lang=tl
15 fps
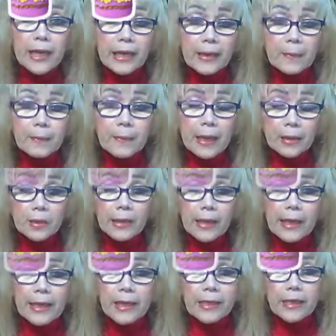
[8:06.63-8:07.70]
I come back,
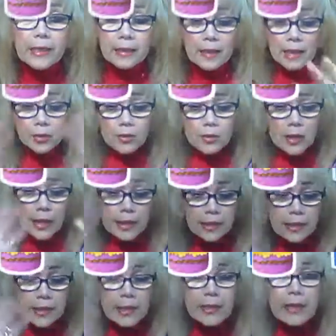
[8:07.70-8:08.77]
okay? Thank you guys,
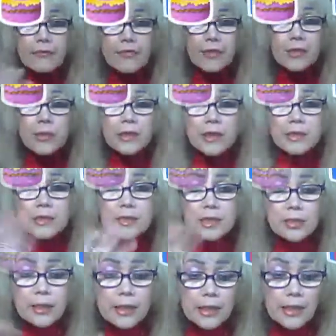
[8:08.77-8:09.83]
and I love you, and I'll
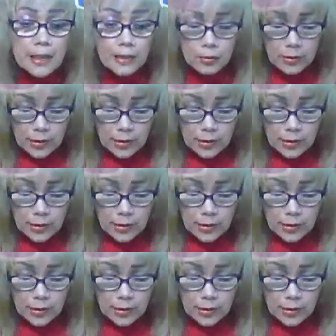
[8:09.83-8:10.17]
see you again.